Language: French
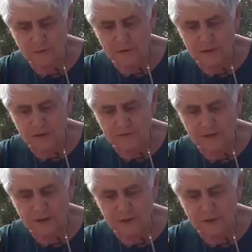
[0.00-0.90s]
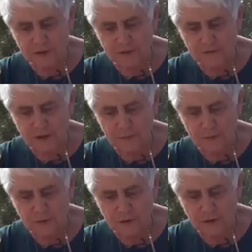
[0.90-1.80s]
On s'en va, on s'en va en
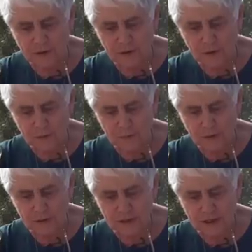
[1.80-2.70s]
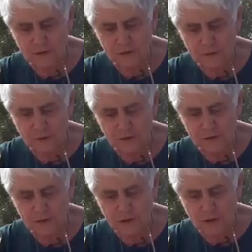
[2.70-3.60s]
pleurant, on porte la
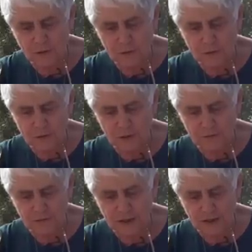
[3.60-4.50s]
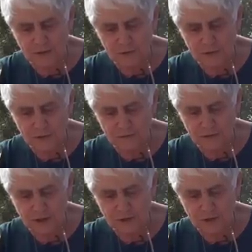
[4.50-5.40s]
semence, on s'en vient, on s'en
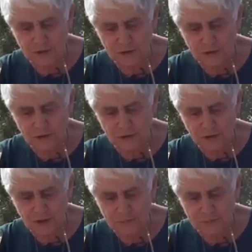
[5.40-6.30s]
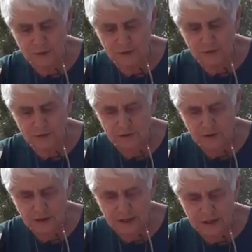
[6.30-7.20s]
vient en chantant, on rapporte
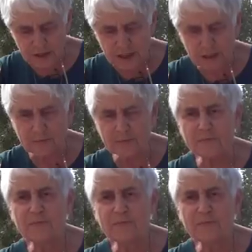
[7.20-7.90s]
les gerbes.